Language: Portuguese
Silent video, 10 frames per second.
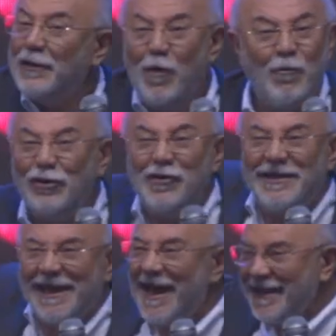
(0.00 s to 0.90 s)
No mundo
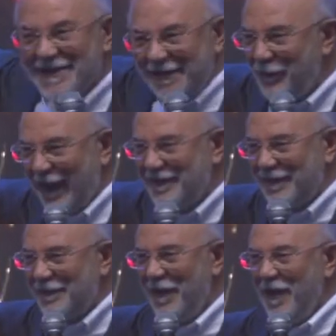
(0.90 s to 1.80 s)
inteiro a gente faz
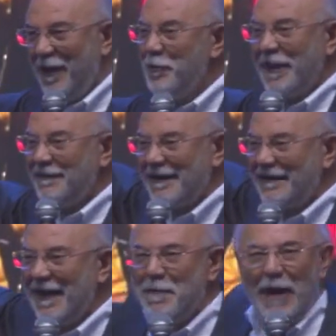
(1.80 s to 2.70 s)
isso. Eu não quis
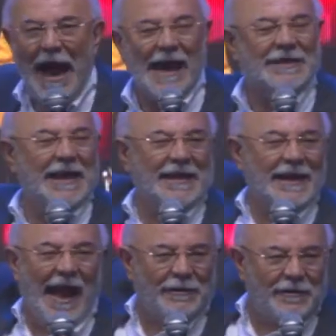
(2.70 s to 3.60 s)
trazer imagem
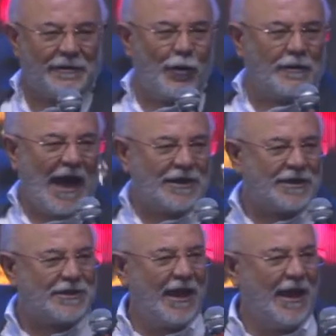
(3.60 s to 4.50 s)
lá do, da
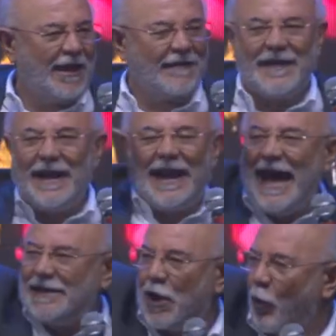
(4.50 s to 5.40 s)
China, sei lá,
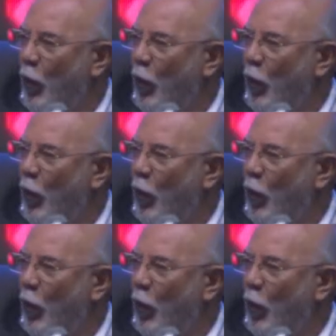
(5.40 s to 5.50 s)
lá de